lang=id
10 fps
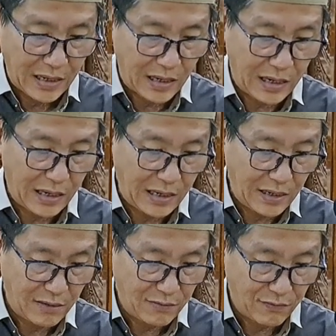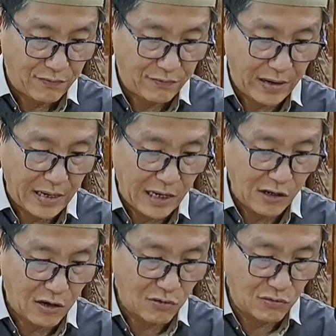qal
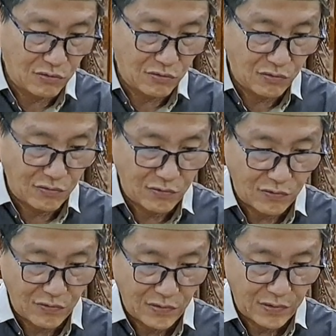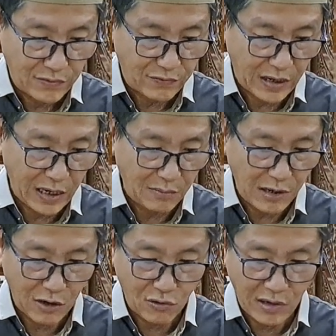fanadharu falam
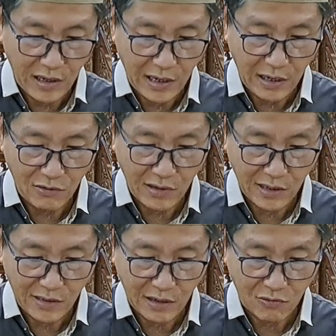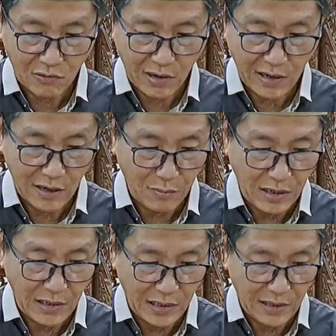yakun ahadun aksar Qur'anan
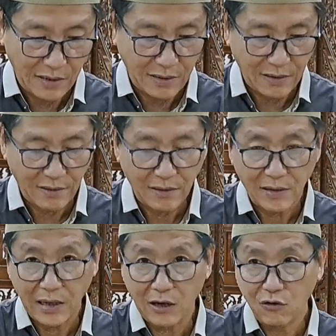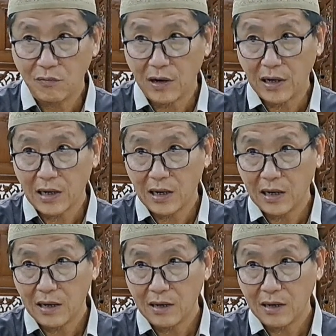minni lalu mereka